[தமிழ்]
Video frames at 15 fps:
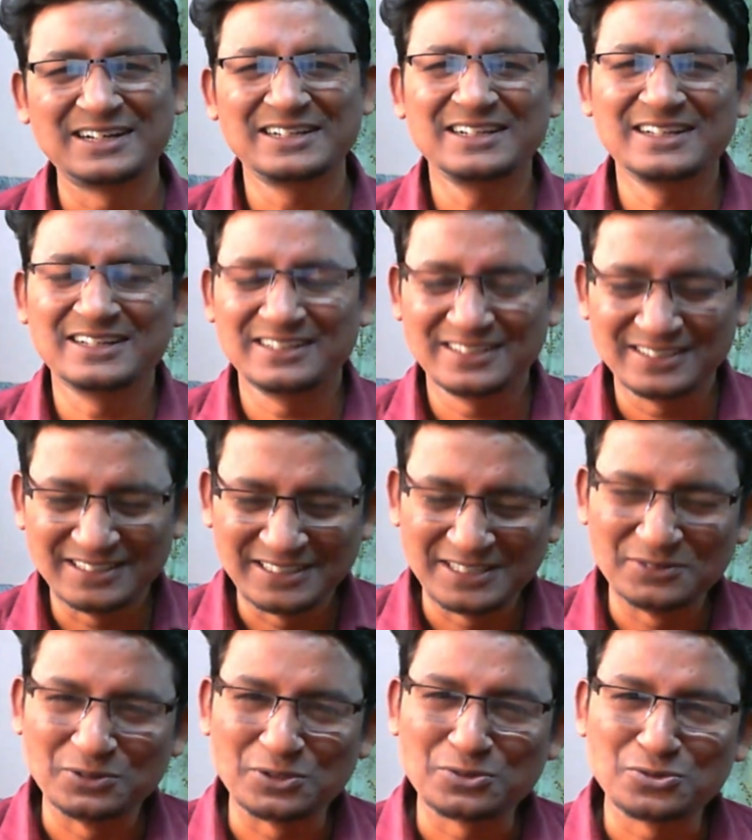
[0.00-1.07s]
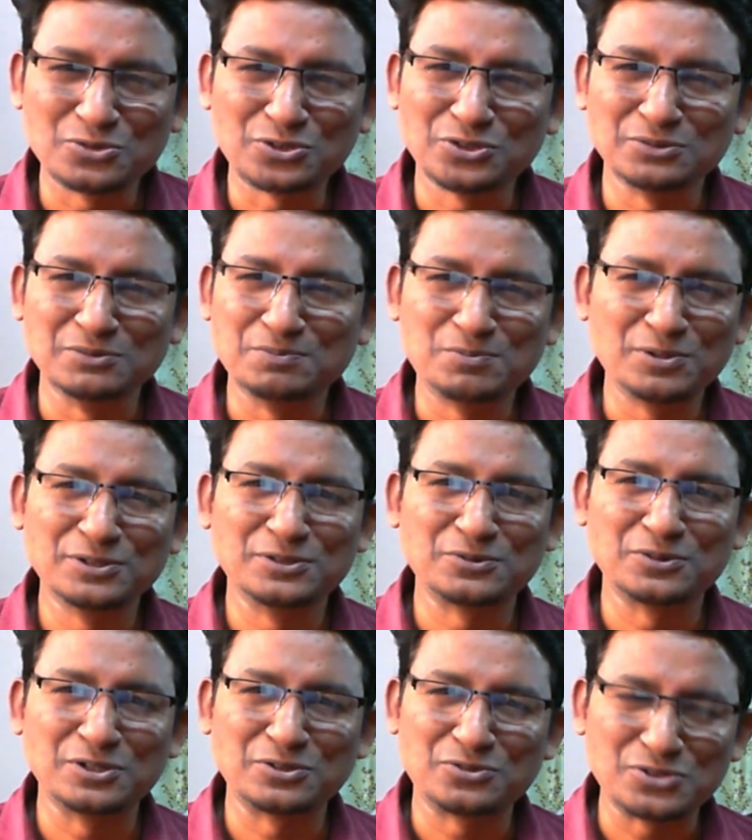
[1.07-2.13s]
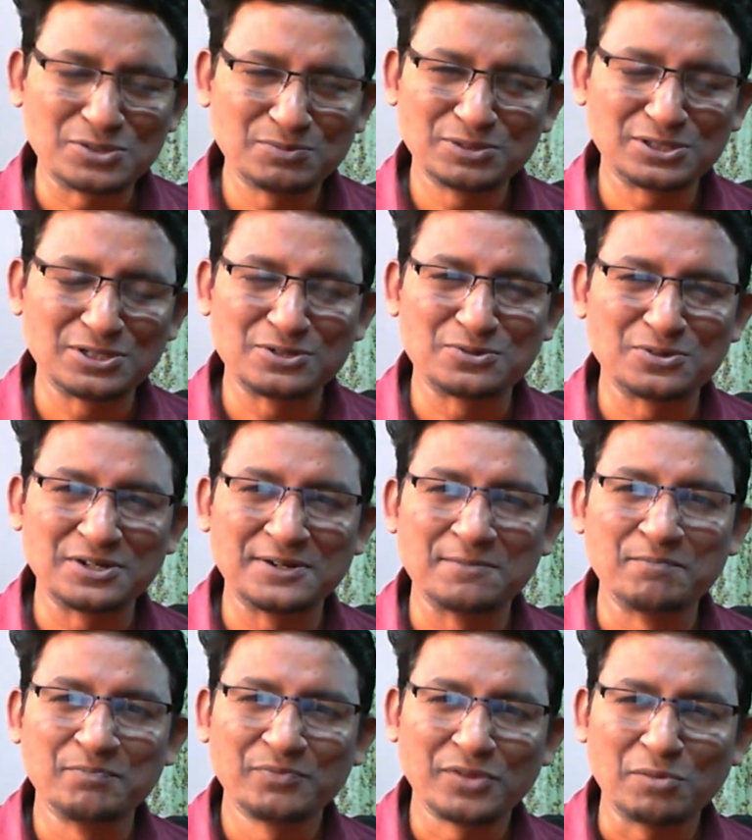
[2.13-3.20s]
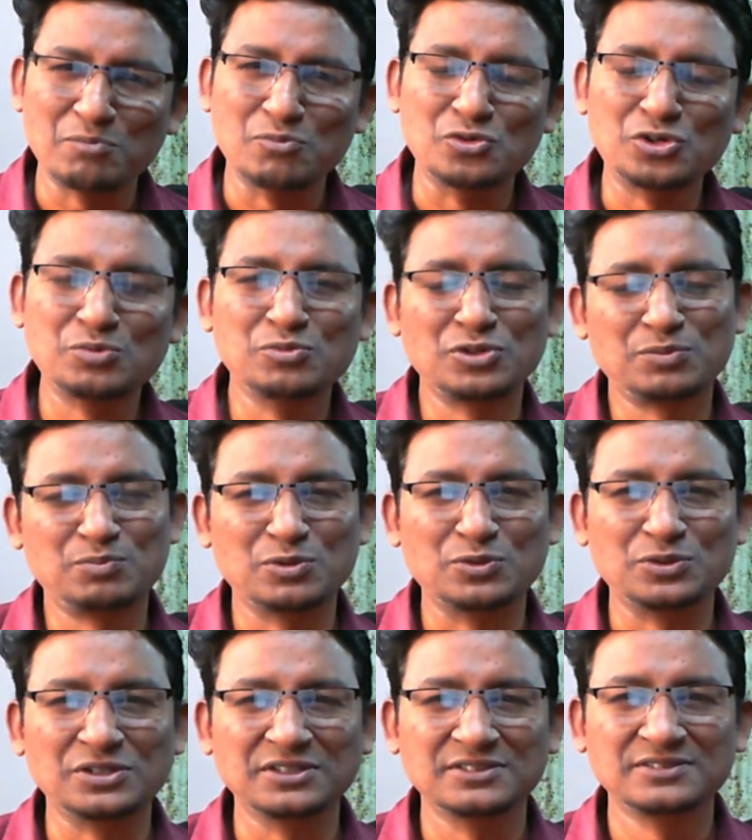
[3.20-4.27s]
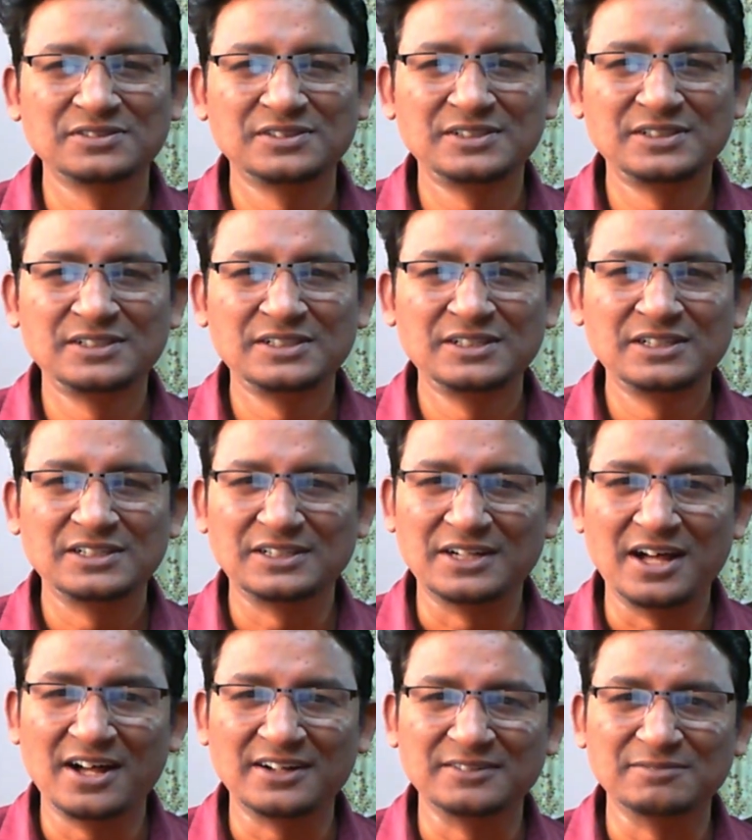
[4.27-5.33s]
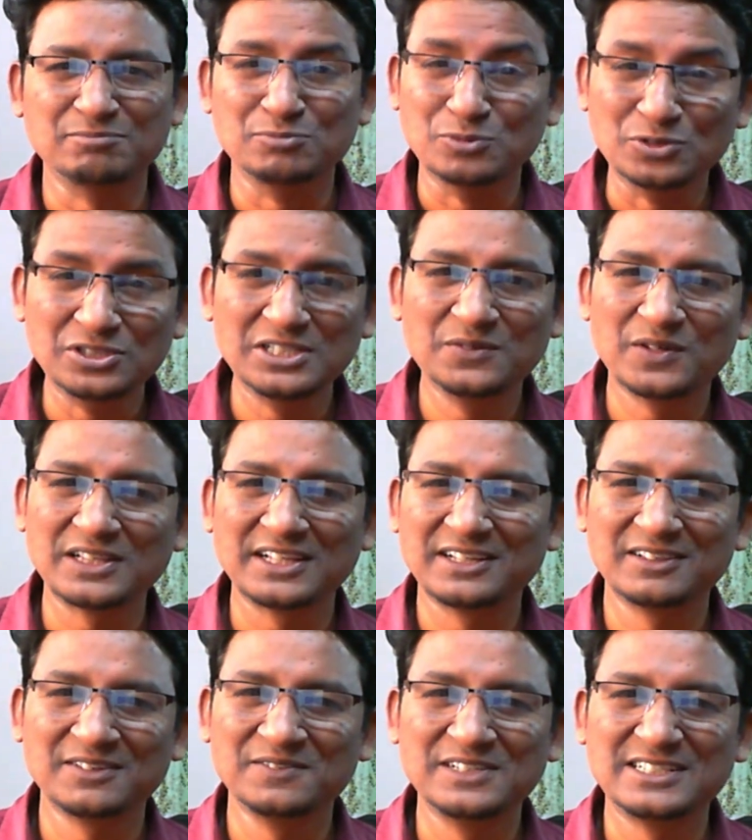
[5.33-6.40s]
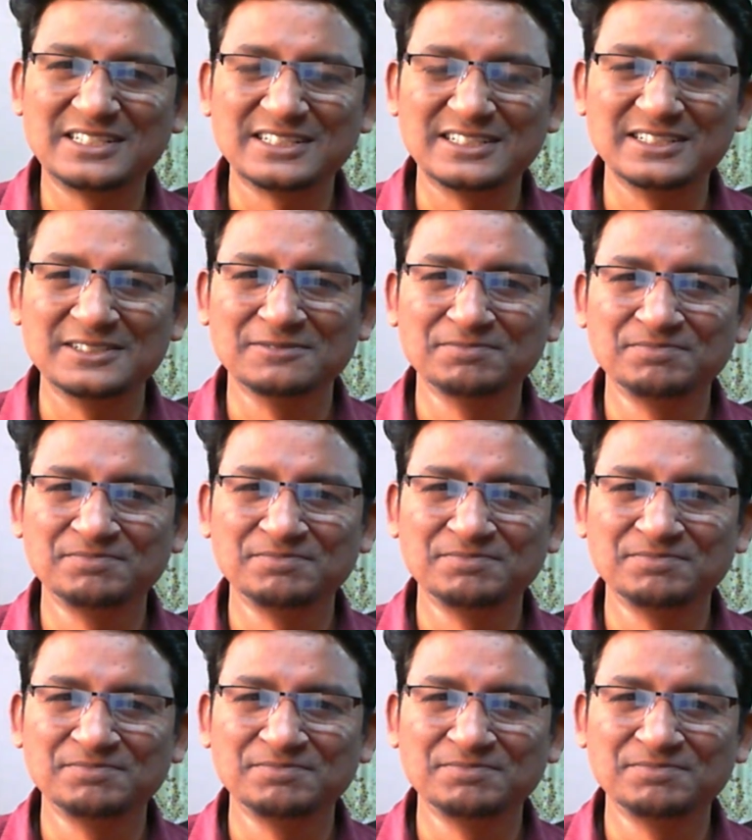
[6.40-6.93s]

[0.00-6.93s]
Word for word: ஆனால் இங்கே ஒரு கூட்டம் இப்போது கூட குடும்பத்தில் கூட முறுமுறுப்பு உண்டு நான் முந்தி வந்த இந்த வீட்டுக்கு